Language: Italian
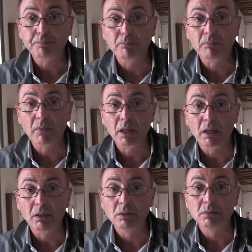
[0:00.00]
Ma
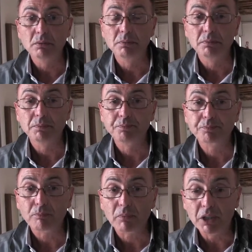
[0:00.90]
lei è una vittima?
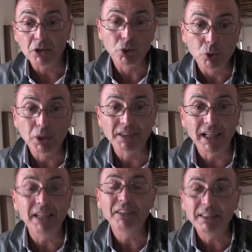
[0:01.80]
Io sono una
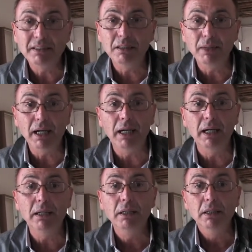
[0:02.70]
delle
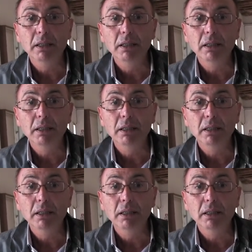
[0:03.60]
vittime